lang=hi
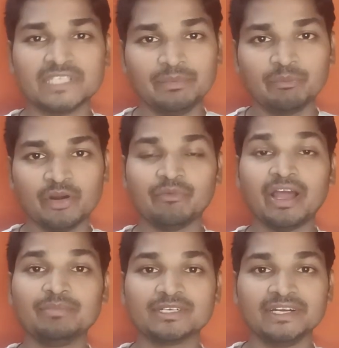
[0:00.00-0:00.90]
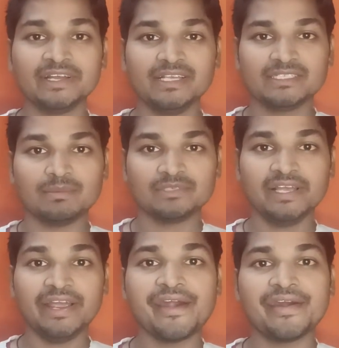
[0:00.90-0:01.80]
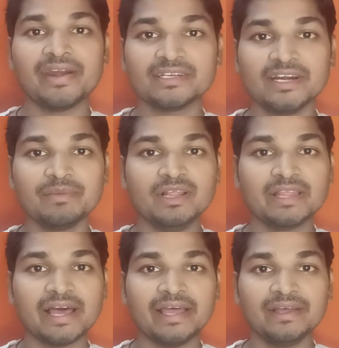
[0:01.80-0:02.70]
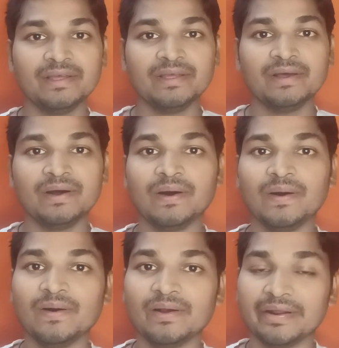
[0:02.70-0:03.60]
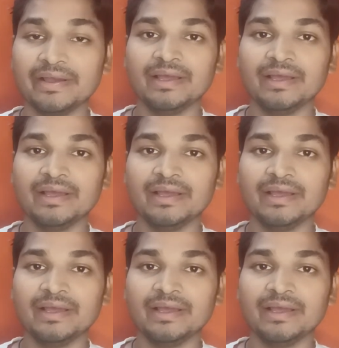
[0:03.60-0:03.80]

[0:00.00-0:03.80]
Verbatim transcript: 7.5 परसेंट के हिसाब से इंटरेस्ट रेट मिलता है और